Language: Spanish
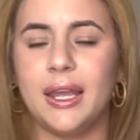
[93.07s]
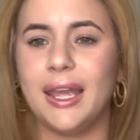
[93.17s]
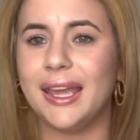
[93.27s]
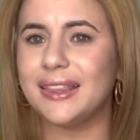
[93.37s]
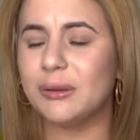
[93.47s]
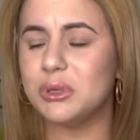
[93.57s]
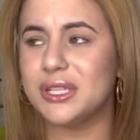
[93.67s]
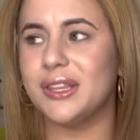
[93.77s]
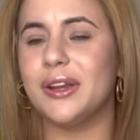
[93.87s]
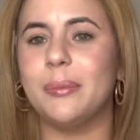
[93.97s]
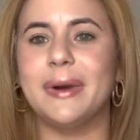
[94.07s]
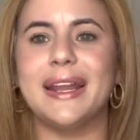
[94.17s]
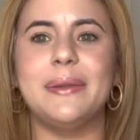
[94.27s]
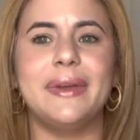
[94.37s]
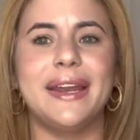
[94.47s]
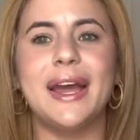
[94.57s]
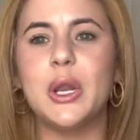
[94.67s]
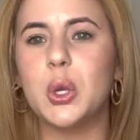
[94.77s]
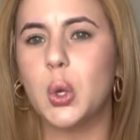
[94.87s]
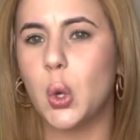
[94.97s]
Esta blusita era para el
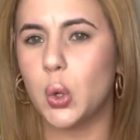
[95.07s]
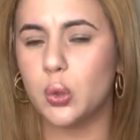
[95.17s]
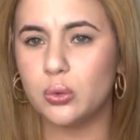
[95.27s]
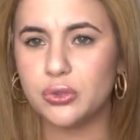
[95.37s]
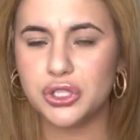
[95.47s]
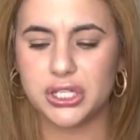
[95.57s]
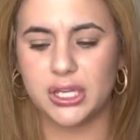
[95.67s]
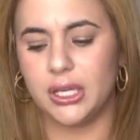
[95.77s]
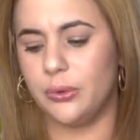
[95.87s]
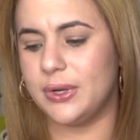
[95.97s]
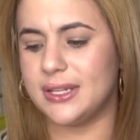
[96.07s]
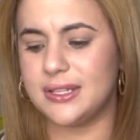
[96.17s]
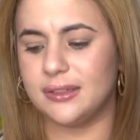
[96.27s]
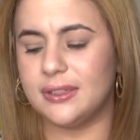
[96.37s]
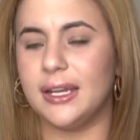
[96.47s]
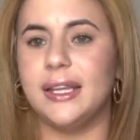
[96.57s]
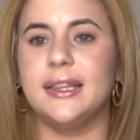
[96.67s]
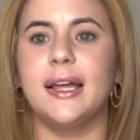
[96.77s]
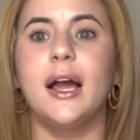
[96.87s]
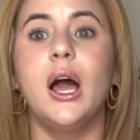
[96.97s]
verano con un jean, una
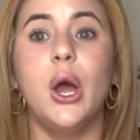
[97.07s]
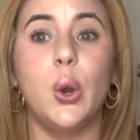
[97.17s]
sandalita,